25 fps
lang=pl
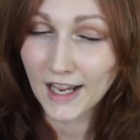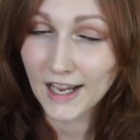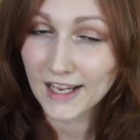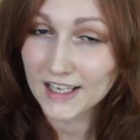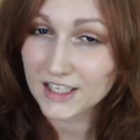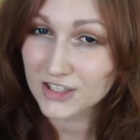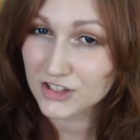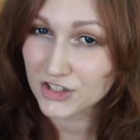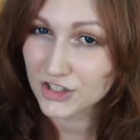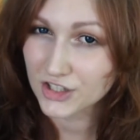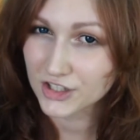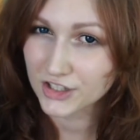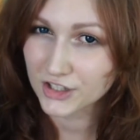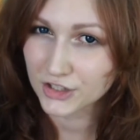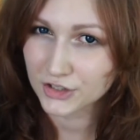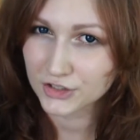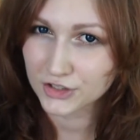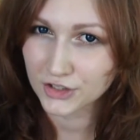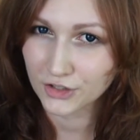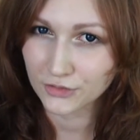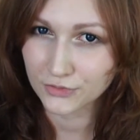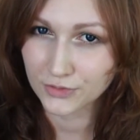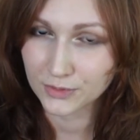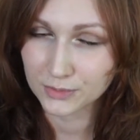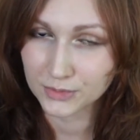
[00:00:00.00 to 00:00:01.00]
A jeżeli
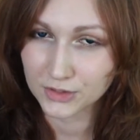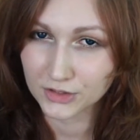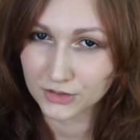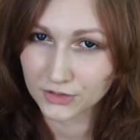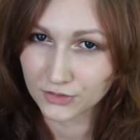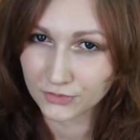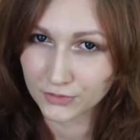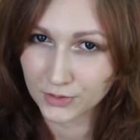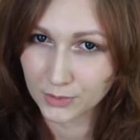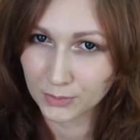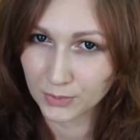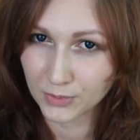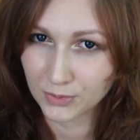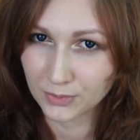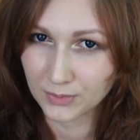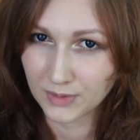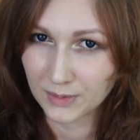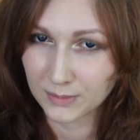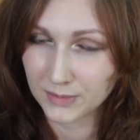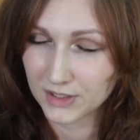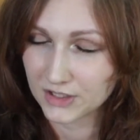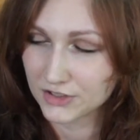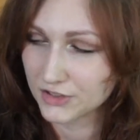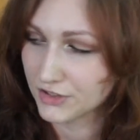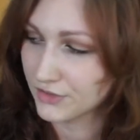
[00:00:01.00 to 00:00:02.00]
chodzi o film, to do filmu
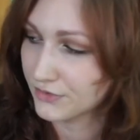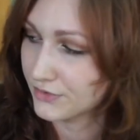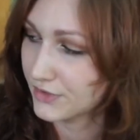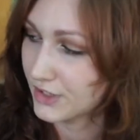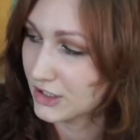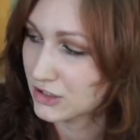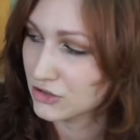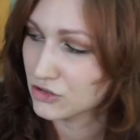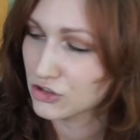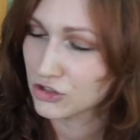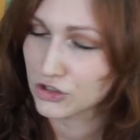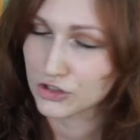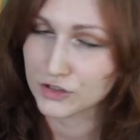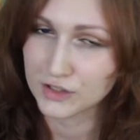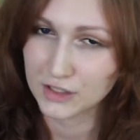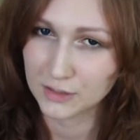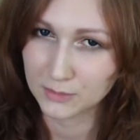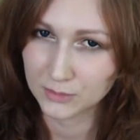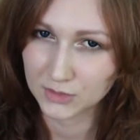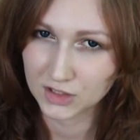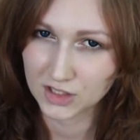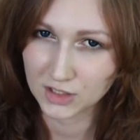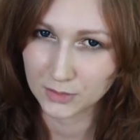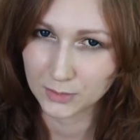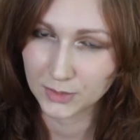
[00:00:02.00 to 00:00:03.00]
mam jeszcze większy
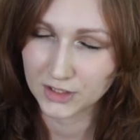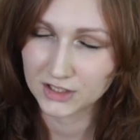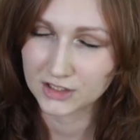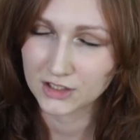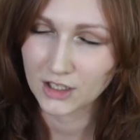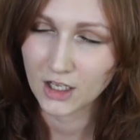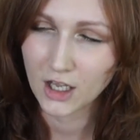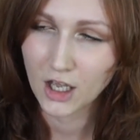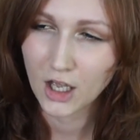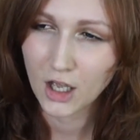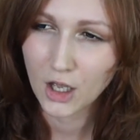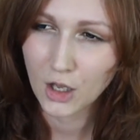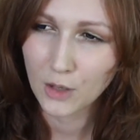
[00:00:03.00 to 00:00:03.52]
sentyment,